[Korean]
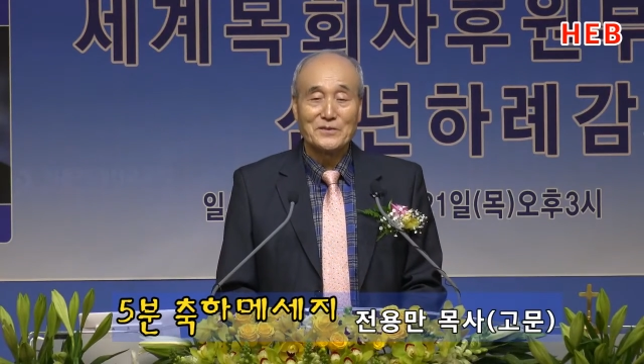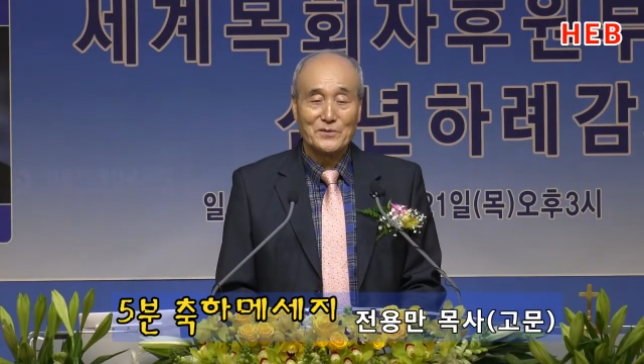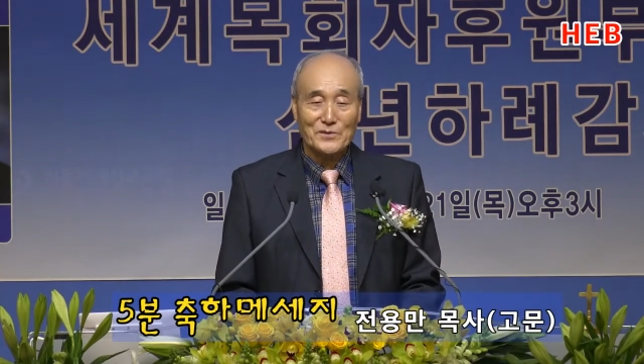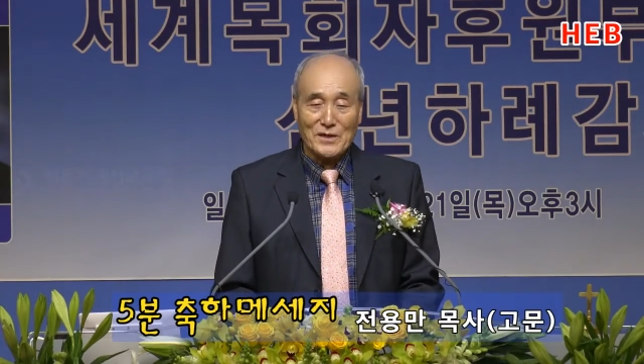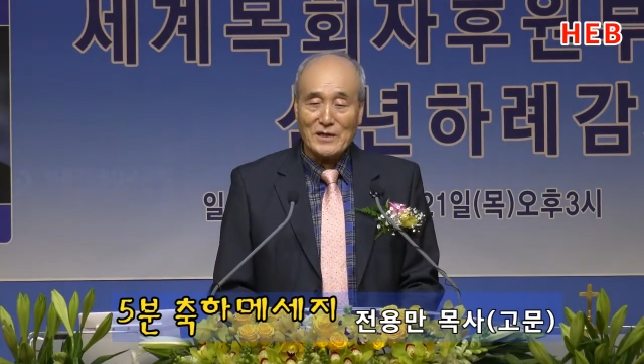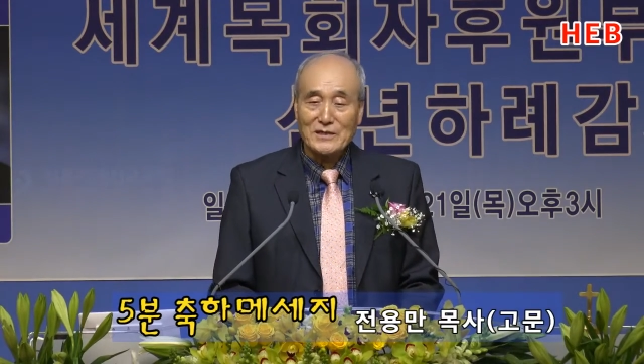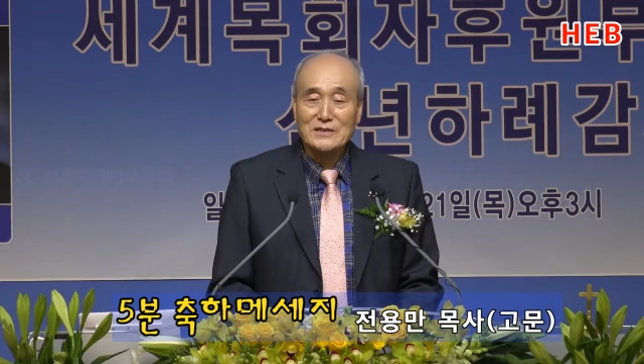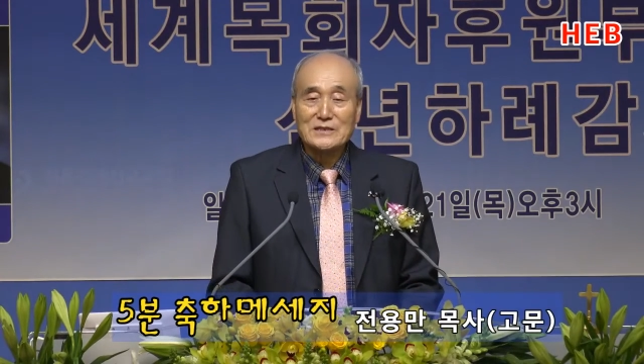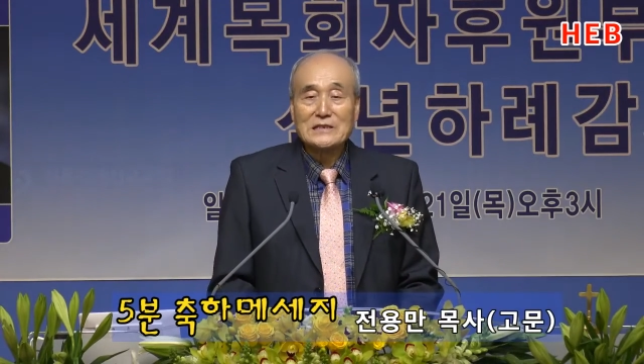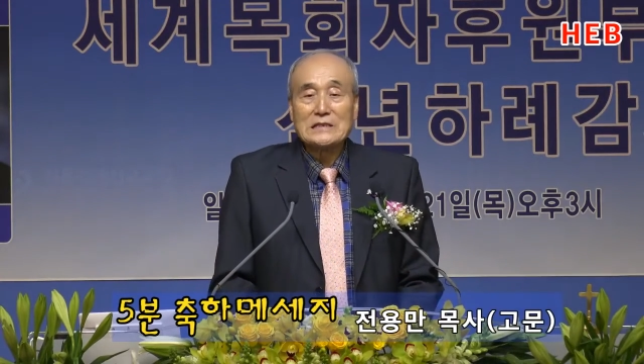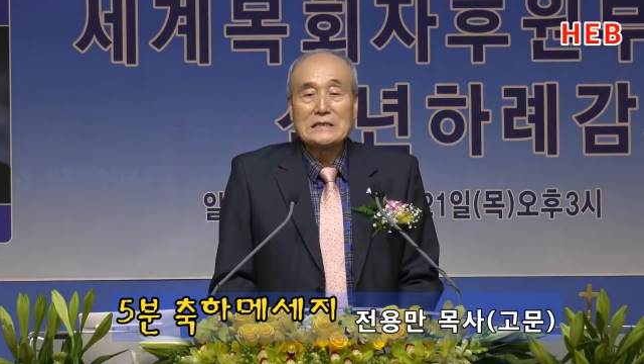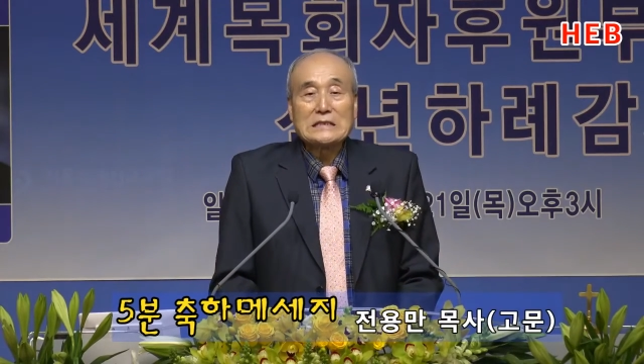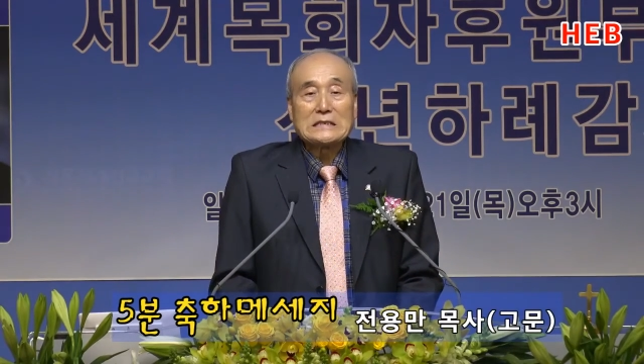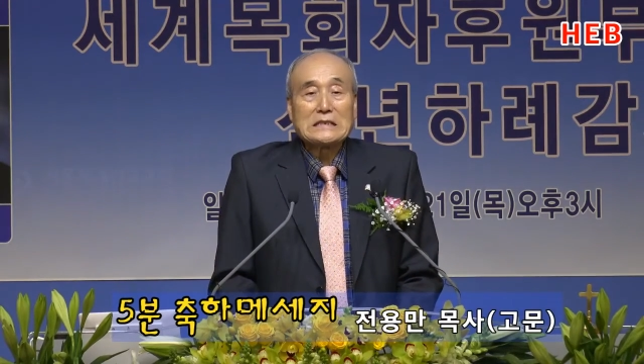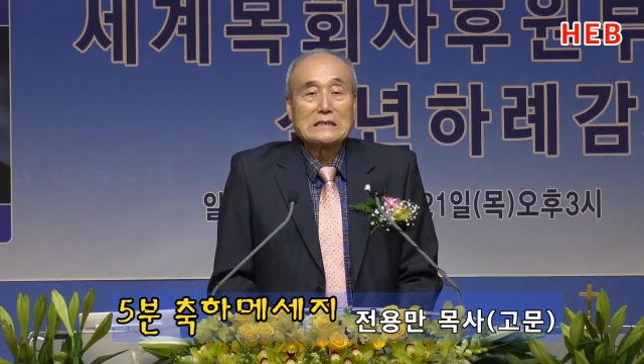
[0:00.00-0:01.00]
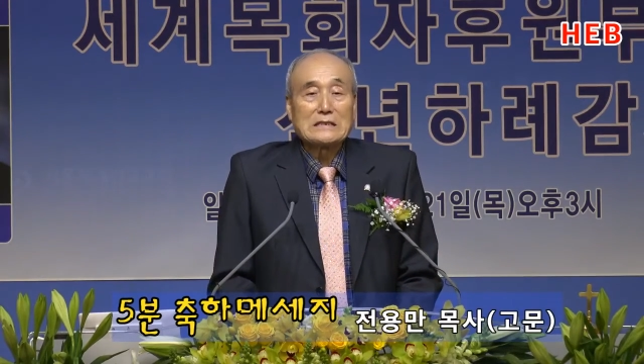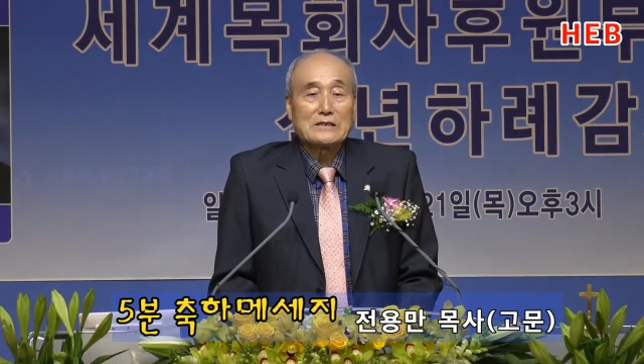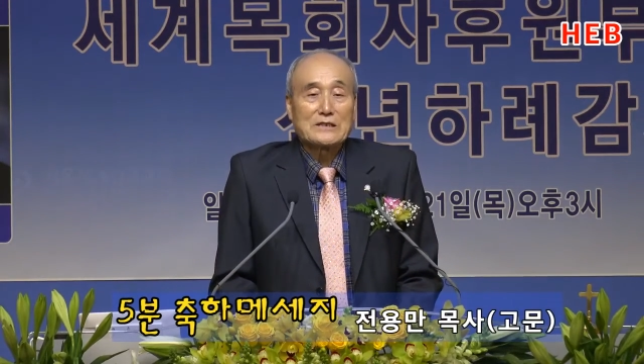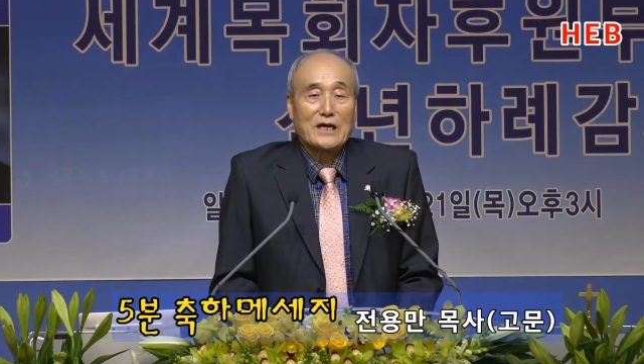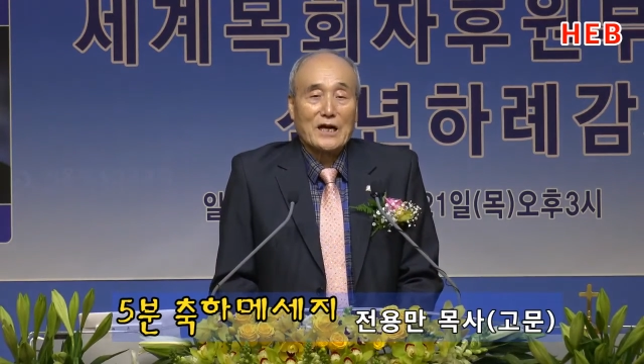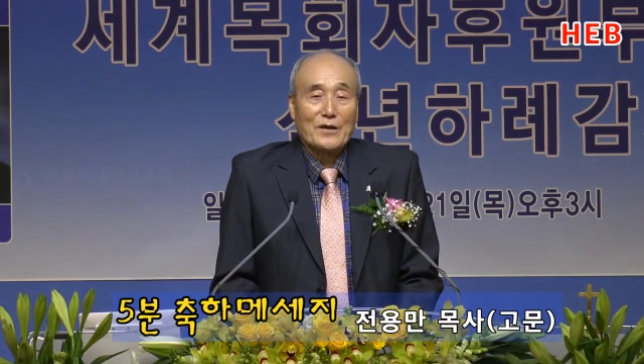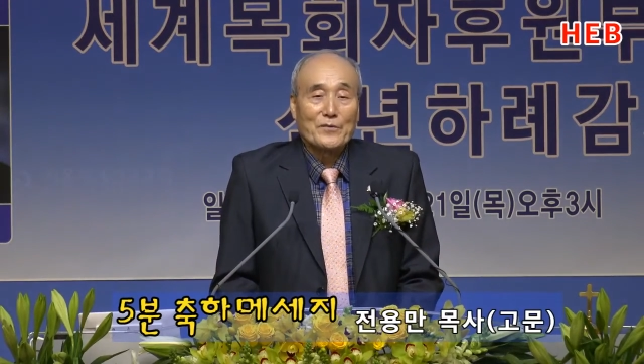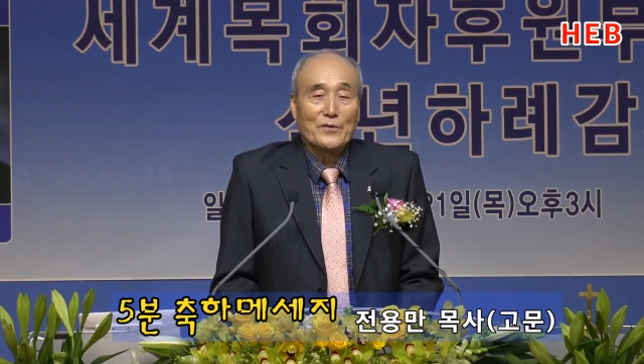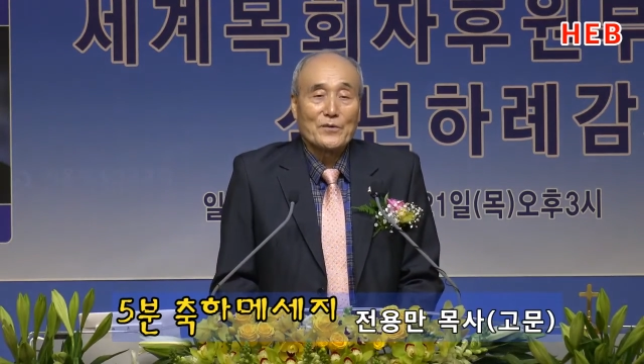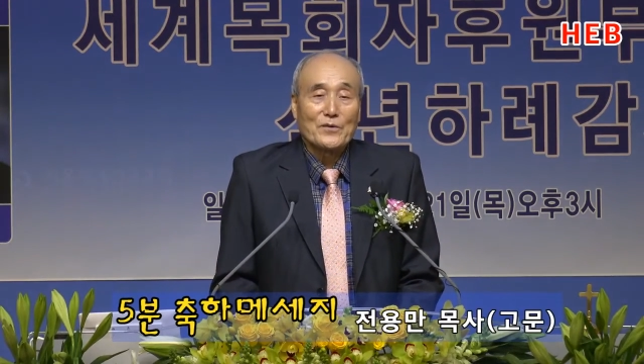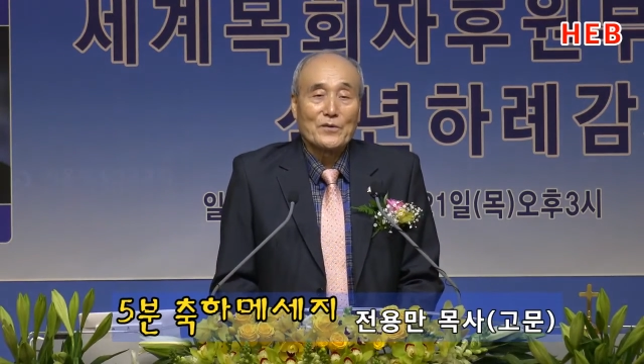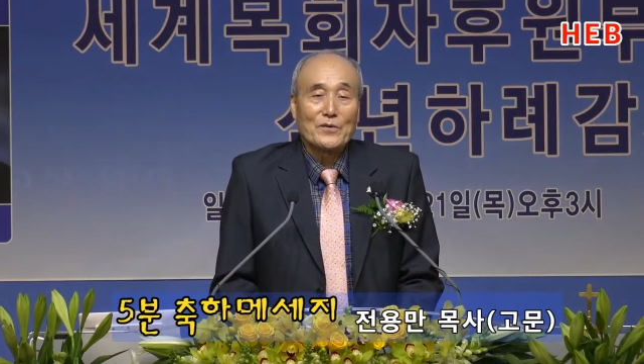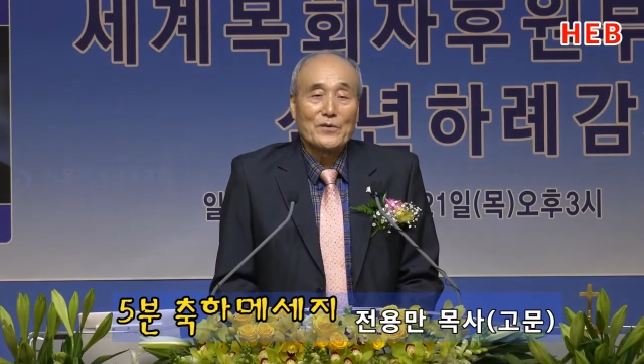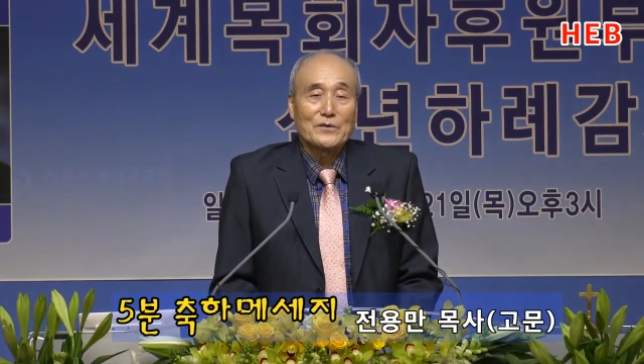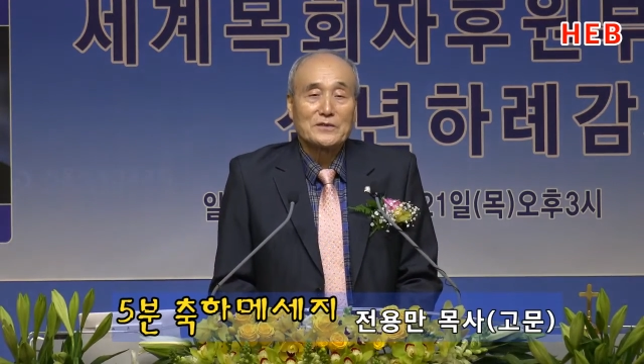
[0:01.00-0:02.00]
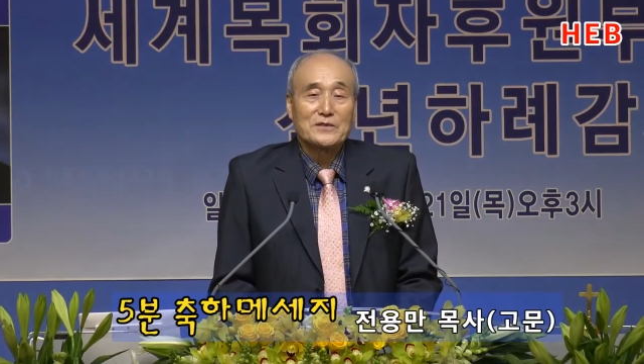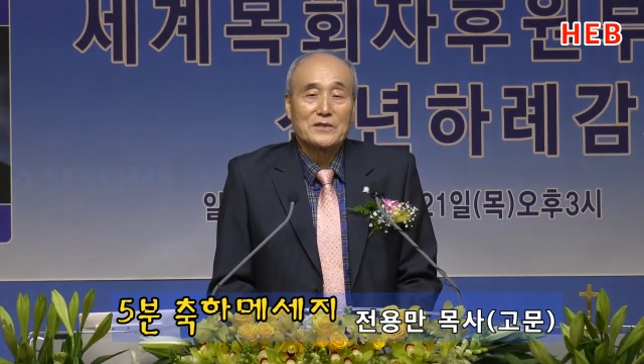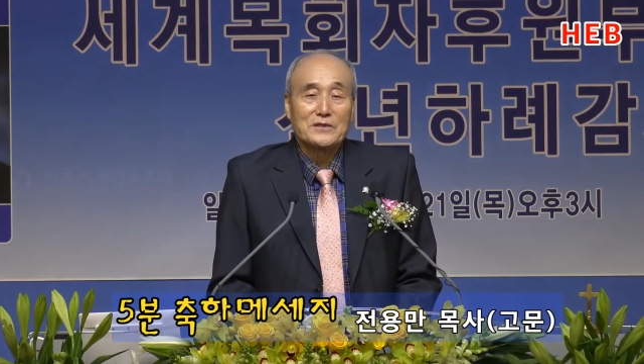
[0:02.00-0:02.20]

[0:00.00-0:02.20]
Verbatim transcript: 저도 가끔 글을 쓰는 사람이고